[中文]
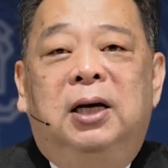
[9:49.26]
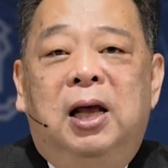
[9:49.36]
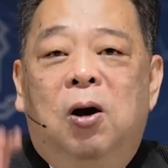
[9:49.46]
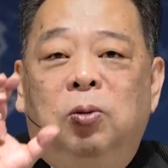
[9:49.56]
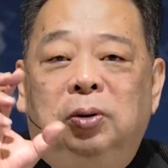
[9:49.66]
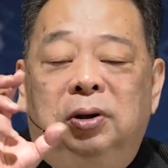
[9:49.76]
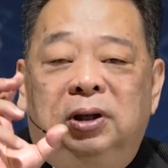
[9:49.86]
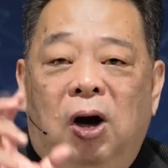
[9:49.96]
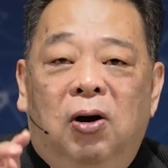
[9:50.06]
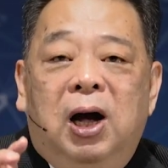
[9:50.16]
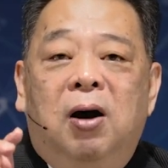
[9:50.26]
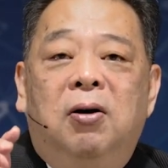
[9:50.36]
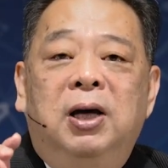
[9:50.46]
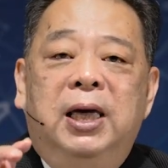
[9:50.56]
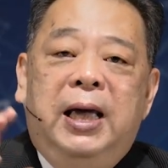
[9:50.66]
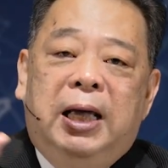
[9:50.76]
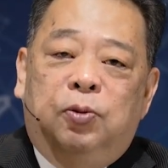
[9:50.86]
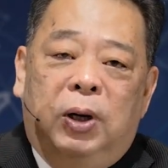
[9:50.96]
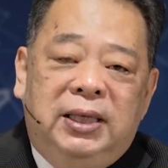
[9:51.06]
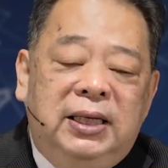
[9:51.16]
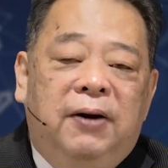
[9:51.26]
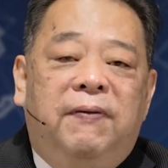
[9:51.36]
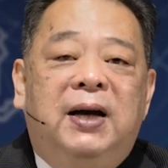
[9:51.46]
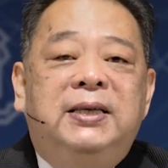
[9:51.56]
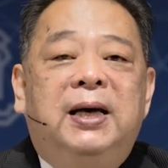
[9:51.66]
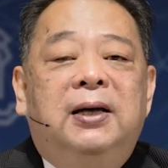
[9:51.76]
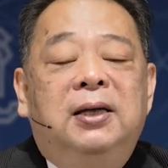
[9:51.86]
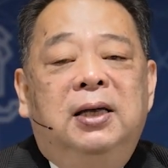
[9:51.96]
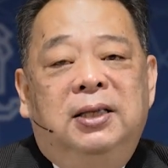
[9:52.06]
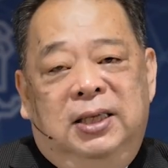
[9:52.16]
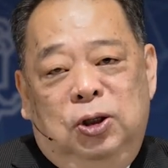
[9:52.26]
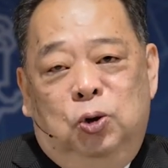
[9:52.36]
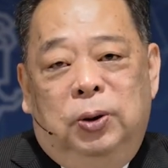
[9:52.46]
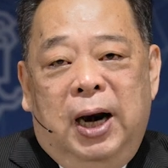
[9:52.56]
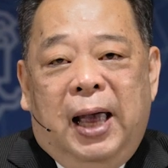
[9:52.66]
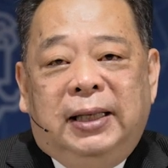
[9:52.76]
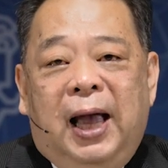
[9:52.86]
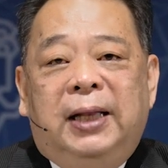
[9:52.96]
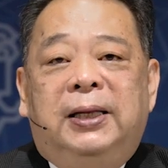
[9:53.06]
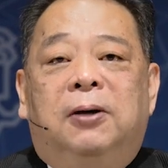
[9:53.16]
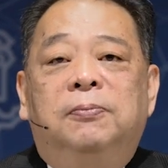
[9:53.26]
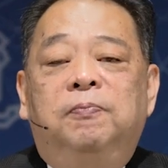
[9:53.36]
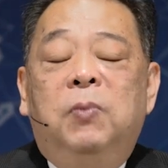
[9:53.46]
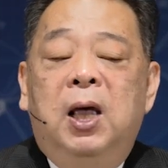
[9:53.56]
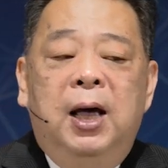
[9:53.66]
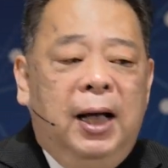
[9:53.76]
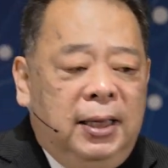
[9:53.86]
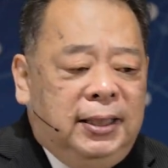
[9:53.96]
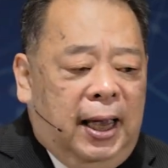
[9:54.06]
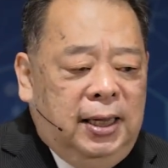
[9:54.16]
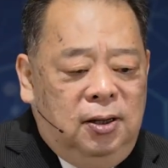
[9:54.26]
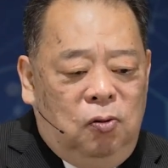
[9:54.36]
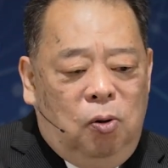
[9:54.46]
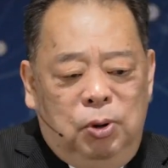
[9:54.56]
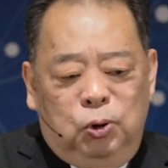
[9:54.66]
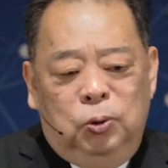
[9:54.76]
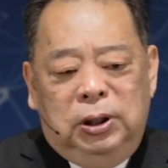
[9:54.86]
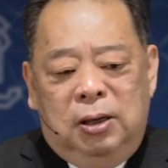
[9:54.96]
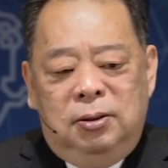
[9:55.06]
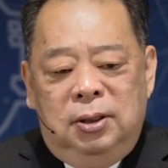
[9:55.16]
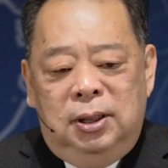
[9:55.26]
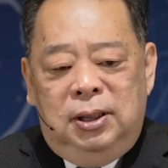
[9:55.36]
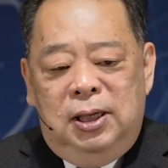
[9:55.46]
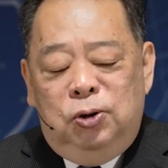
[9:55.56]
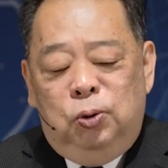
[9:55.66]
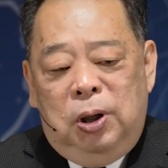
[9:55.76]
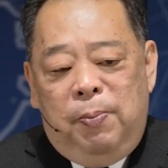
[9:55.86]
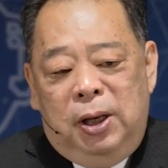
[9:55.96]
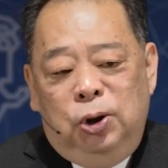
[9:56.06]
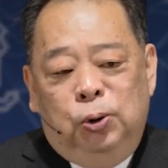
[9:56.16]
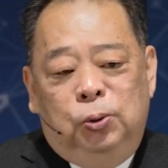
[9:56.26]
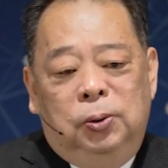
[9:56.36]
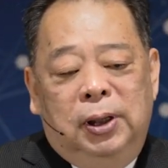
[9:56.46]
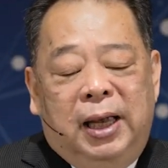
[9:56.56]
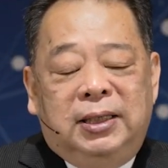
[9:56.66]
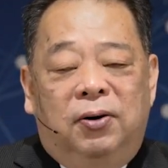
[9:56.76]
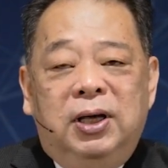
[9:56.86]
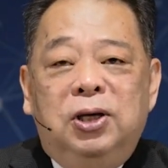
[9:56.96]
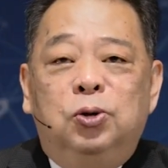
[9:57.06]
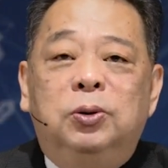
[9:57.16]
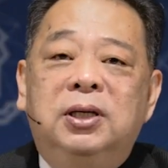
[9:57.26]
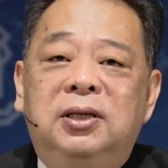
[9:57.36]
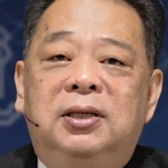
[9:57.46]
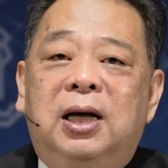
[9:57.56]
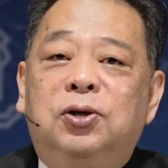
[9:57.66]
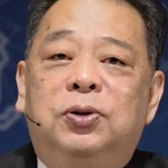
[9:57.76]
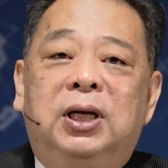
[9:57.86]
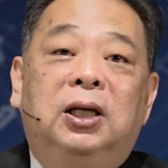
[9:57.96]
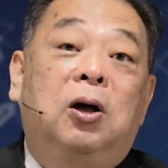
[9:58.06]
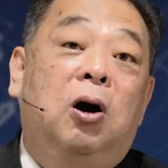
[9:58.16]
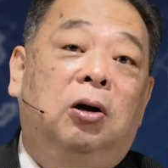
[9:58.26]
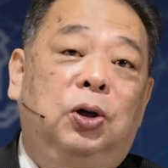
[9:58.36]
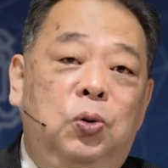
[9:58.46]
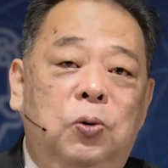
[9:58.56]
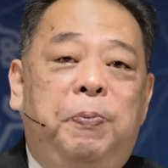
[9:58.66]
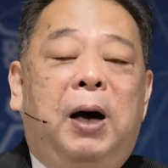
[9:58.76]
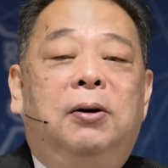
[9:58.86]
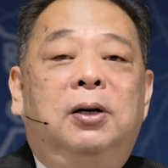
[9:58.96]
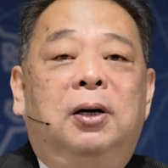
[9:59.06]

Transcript: 你要祷告，应该往这个方向清楚的来谈到。刚才我们说到耶稣的门徒来找耶稣，这事实上就是一个祷告的预表。